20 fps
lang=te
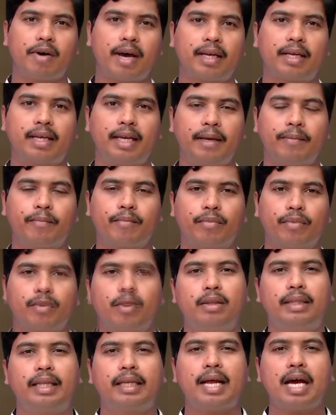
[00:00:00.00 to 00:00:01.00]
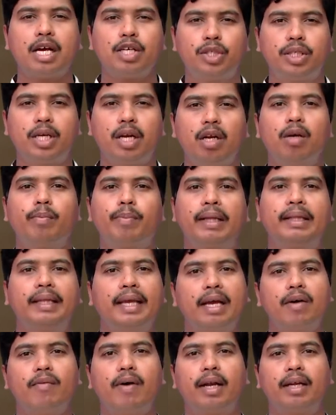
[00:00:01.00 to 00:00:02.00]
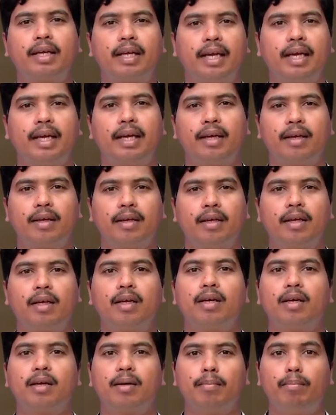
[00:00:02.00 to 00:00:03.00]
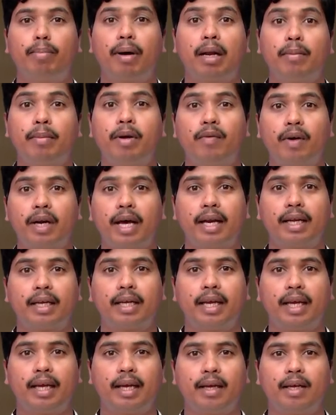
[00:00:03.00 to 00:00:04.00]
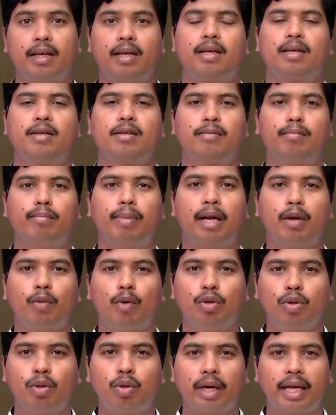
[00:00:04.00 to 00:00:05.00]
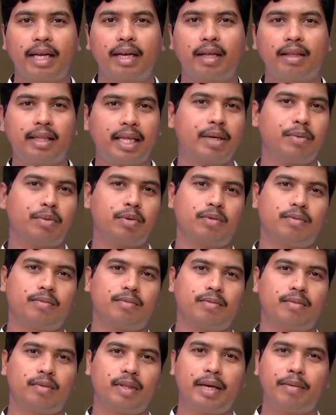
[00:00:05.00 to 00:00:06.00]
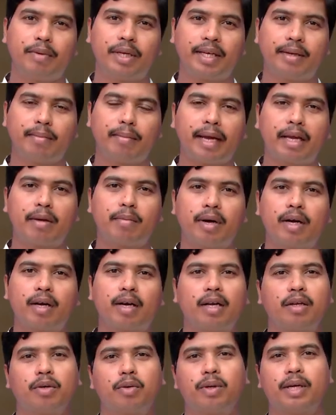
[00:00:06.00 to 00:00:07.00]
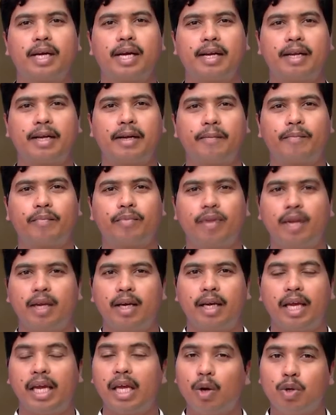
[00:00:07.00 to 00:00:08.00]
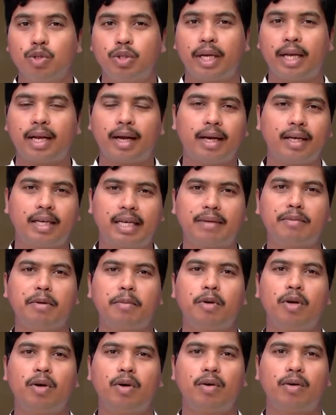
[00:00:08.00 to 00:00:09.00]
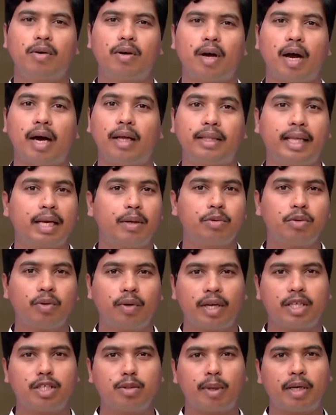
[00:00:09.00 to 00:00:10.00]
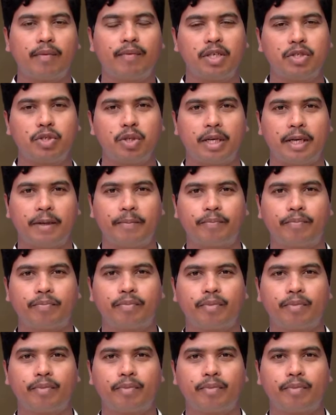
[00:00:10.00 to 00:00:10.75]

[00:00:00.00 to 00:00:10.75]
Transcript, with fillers: వారికి నిరాశల్లో బ్రతికే వారికి బలమివ్వడానికి బలవంతుడైన దేవుడు దేవునికి మహిమ కలుగునుగాక ఈరోజు ఈ కార్యక్రమంలో ఆ దేవుని గురించి మనం వింటున్నాం